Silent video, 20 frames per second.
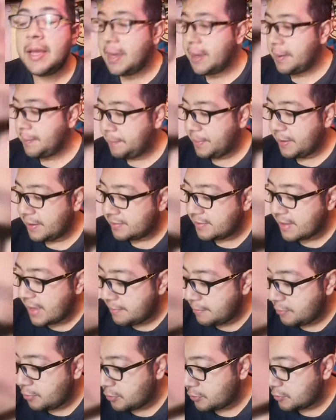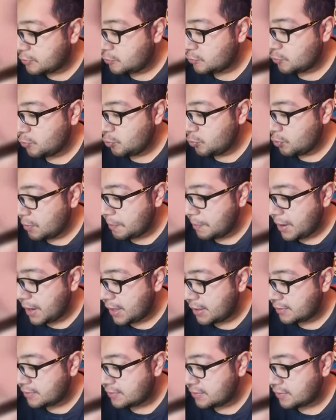Empezamos un
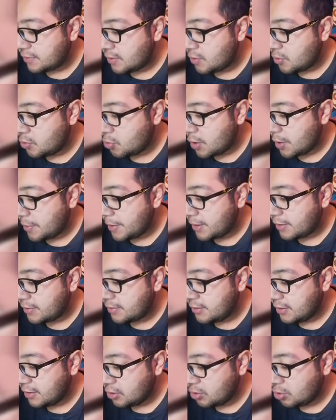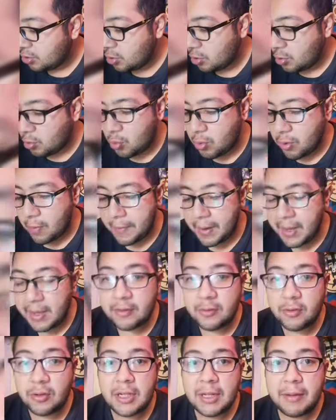mes nuevecito, un
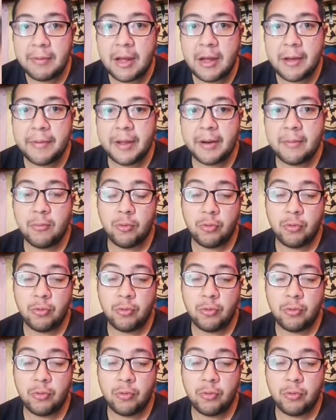mes donde va a haber